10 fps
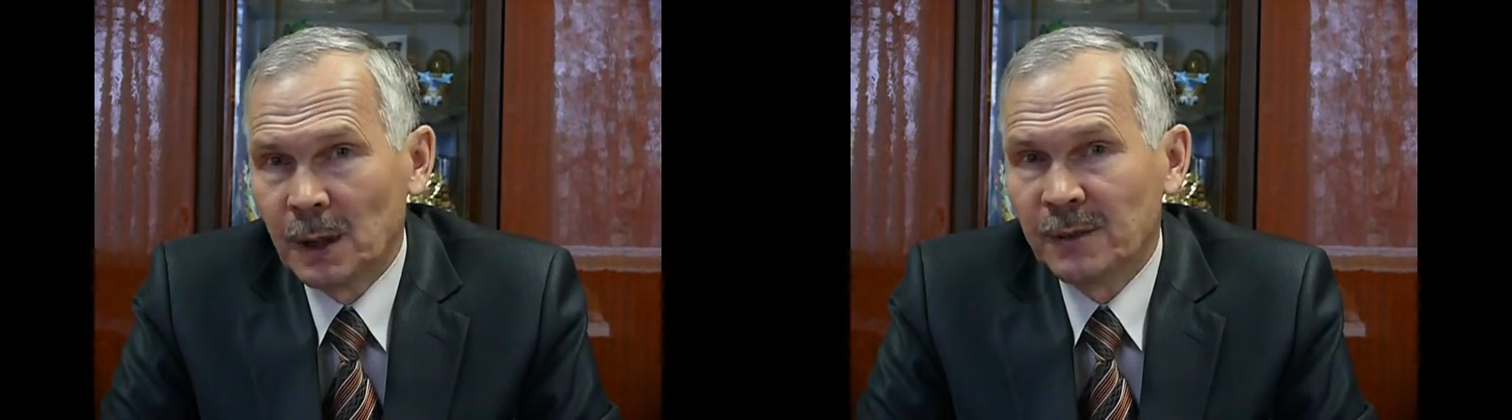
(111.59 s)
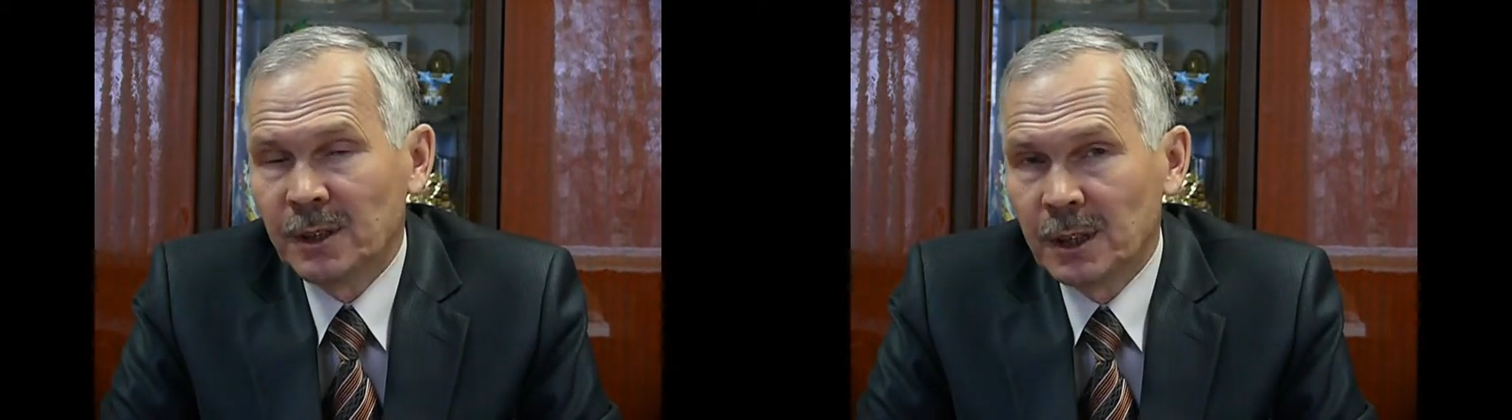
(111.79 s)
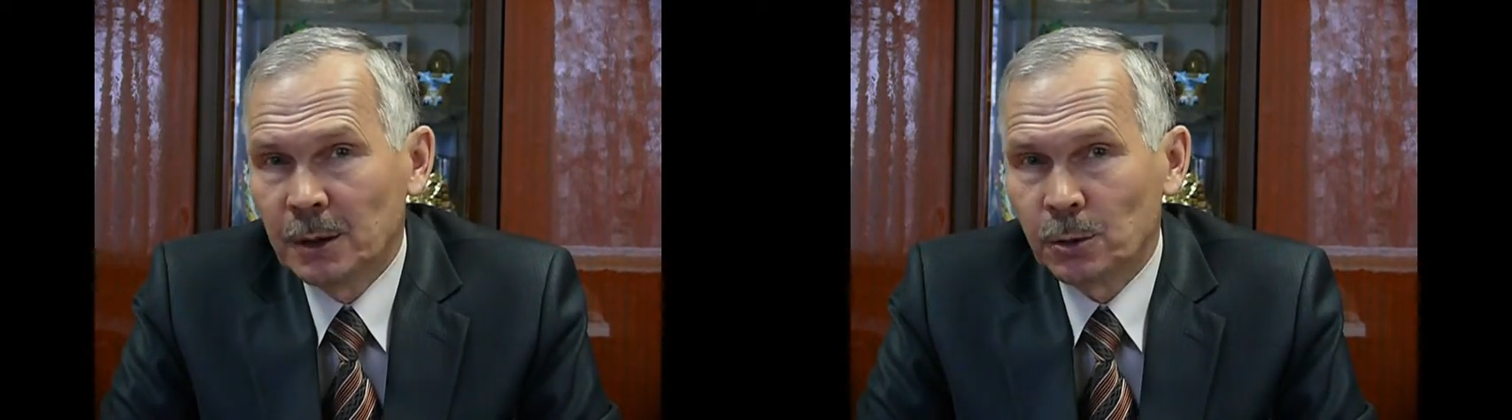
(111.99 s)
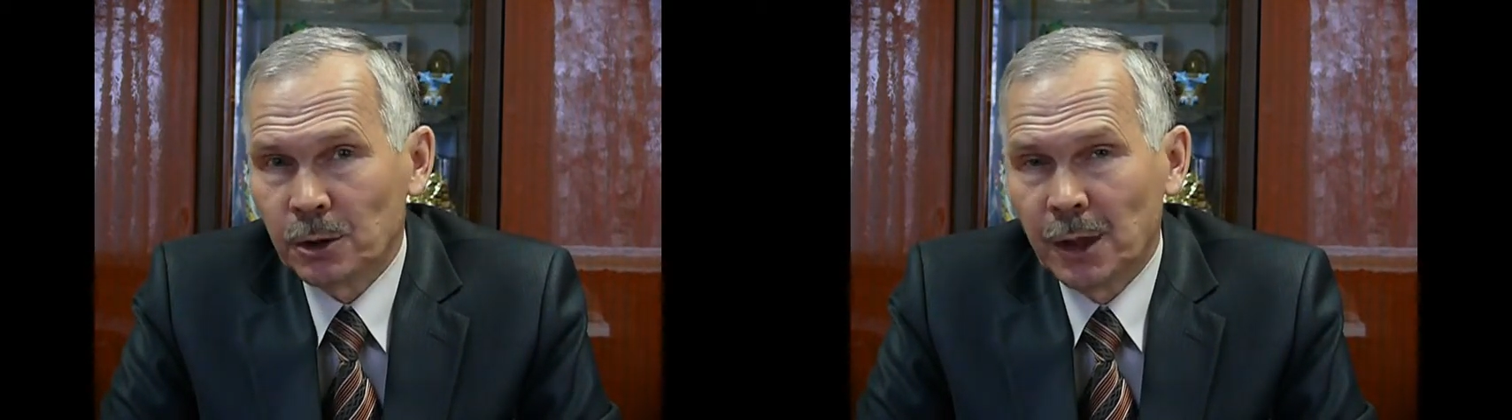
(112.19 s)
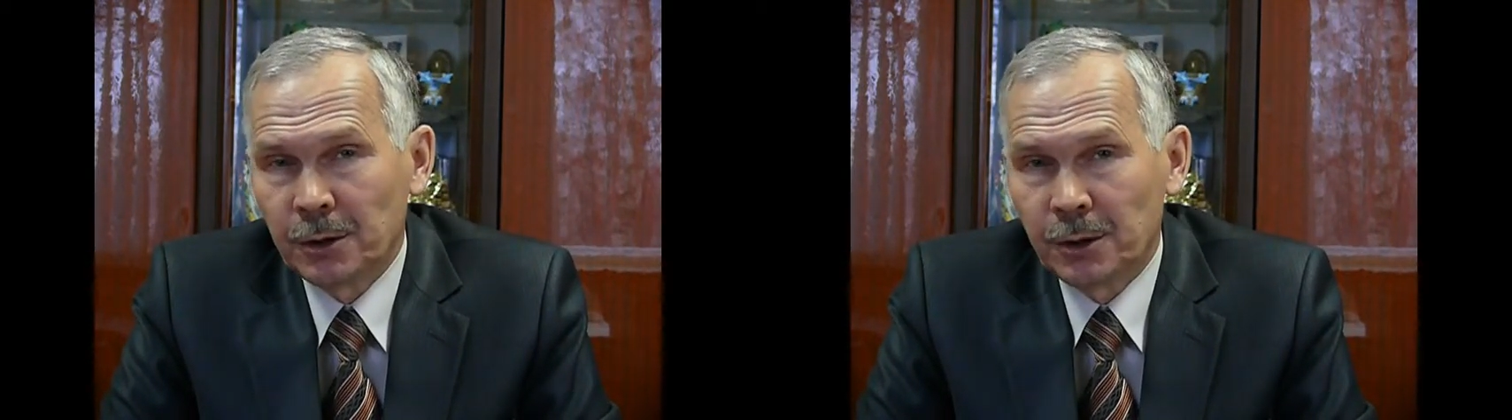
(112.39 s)
Все
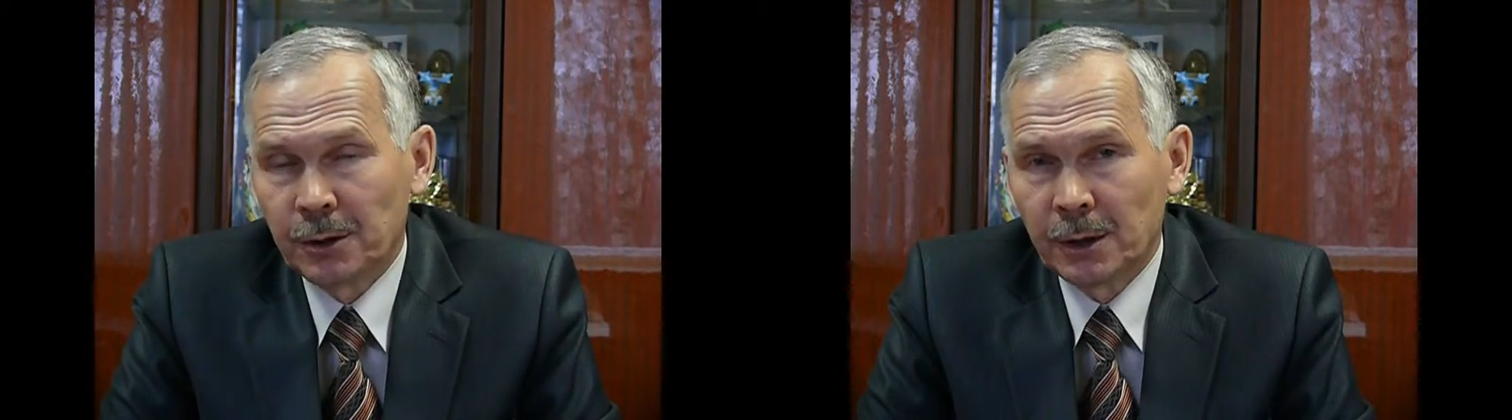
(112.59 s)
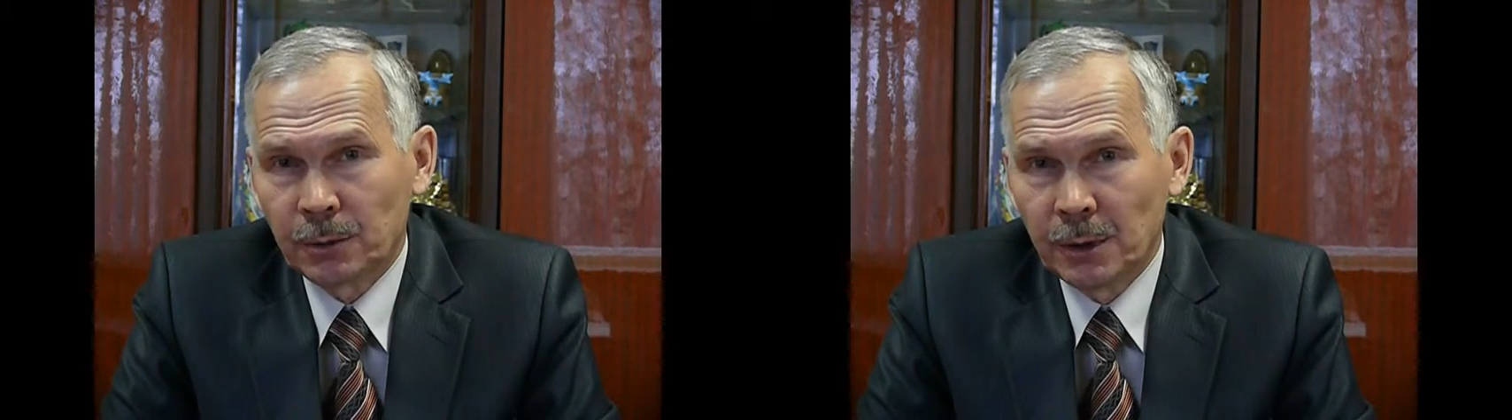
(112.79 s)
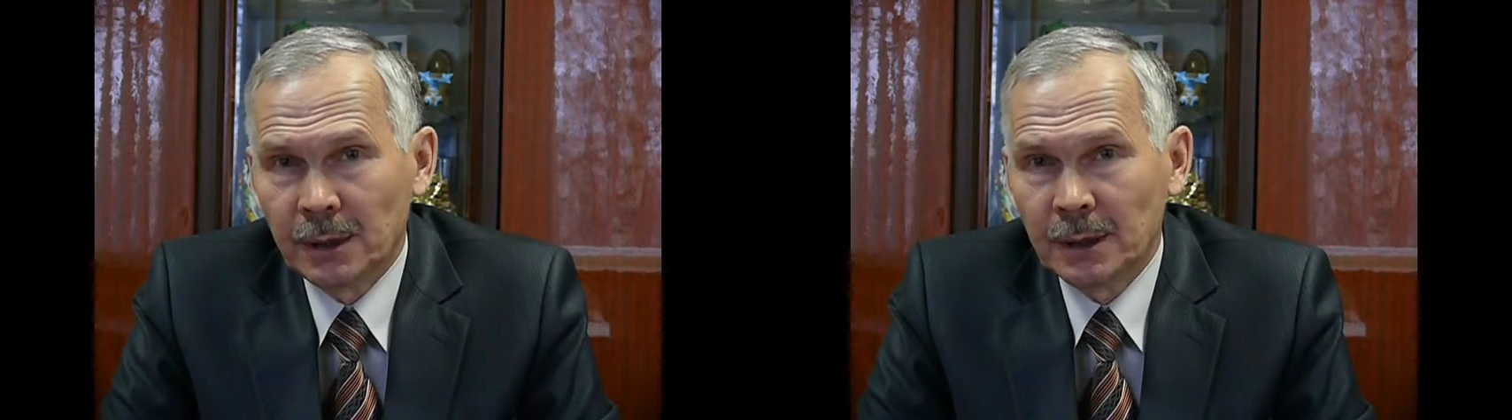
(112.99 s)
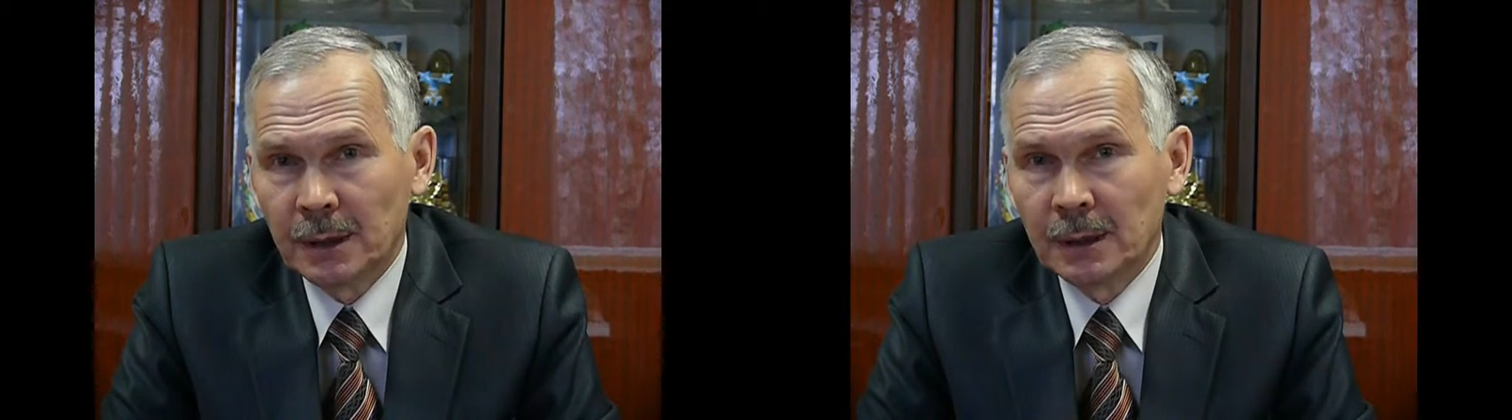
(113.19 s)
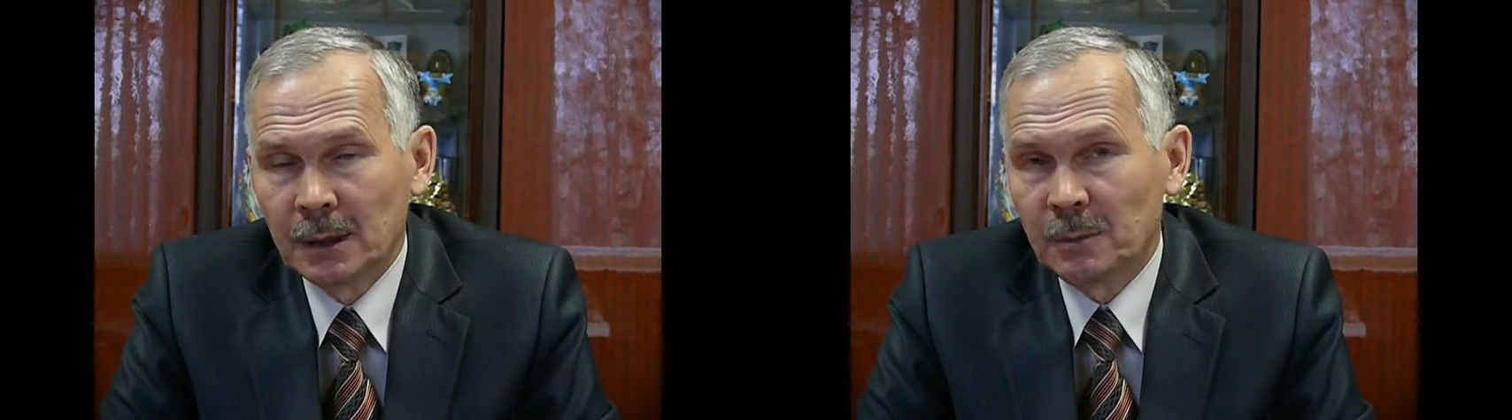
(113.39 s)
нуждающиеся
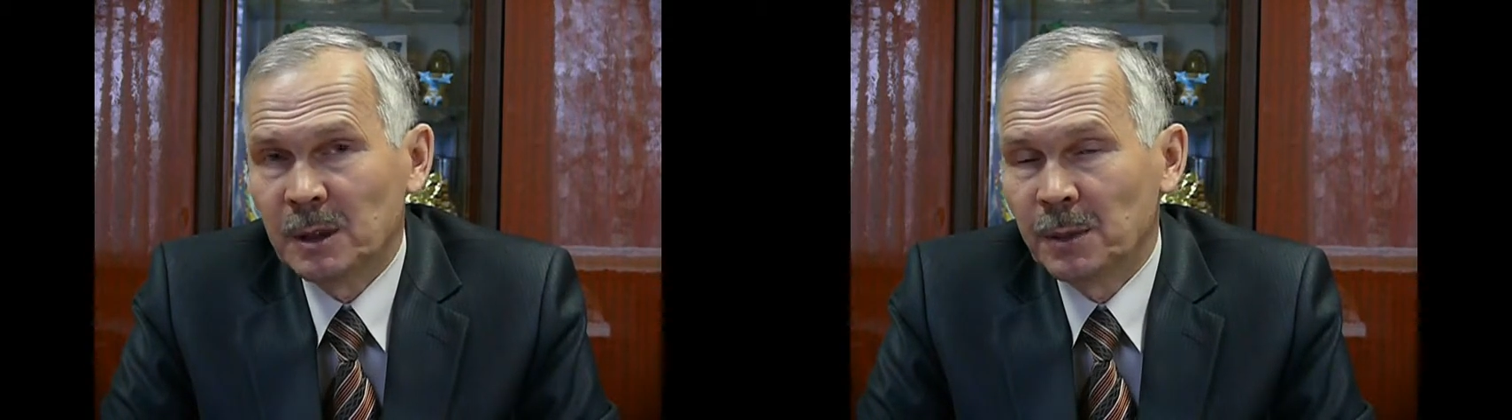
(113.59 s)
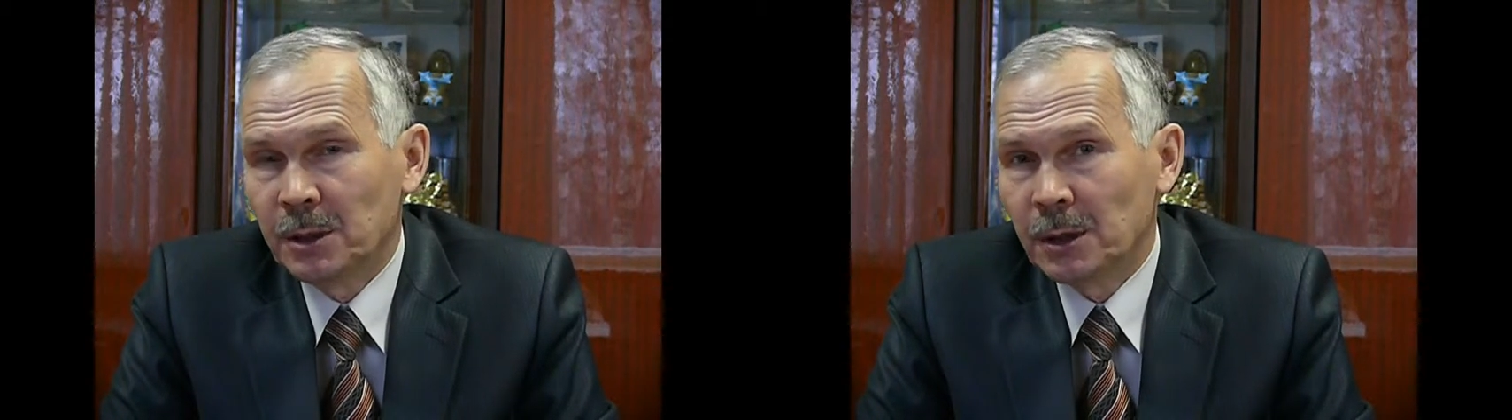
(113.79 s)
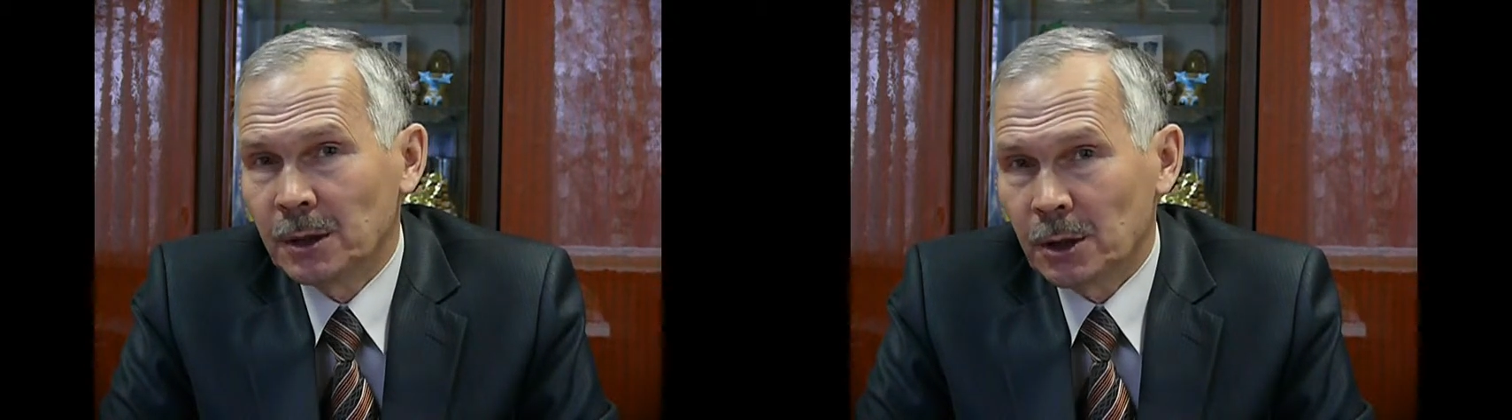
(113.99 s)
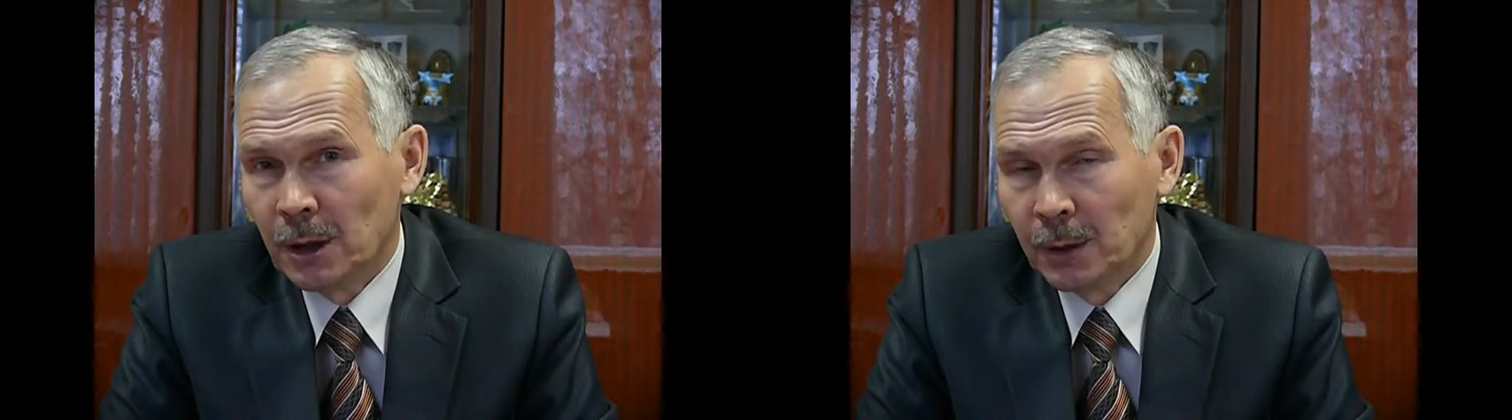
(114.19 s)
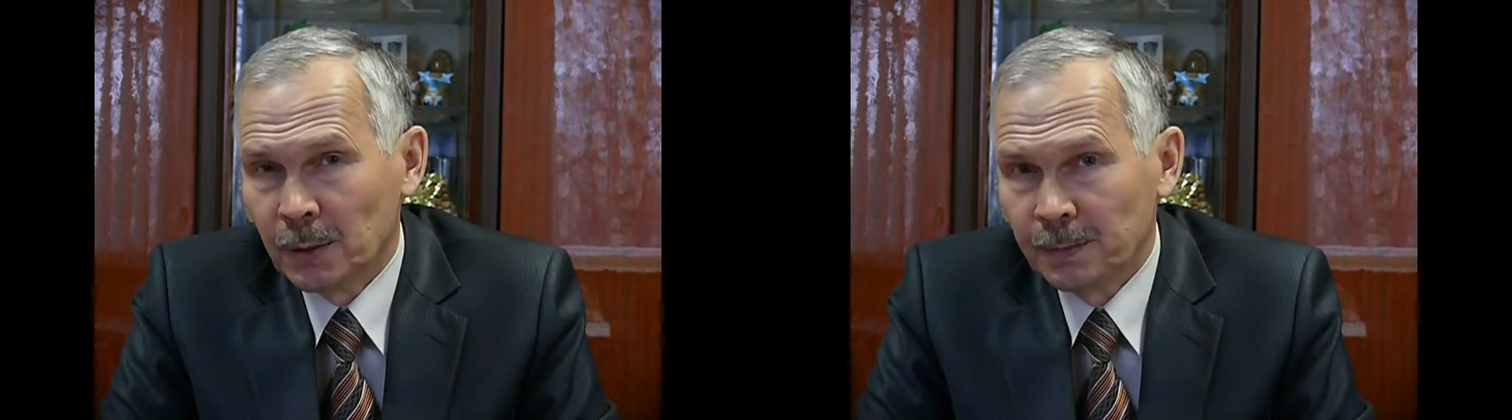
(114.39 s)
студенты обеспечены
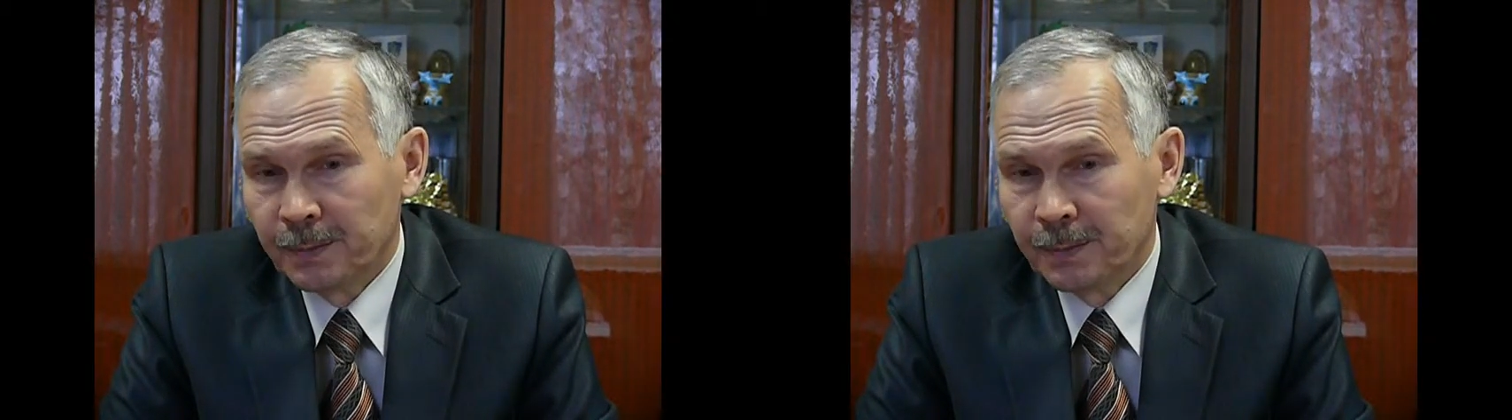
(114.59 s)
жильем.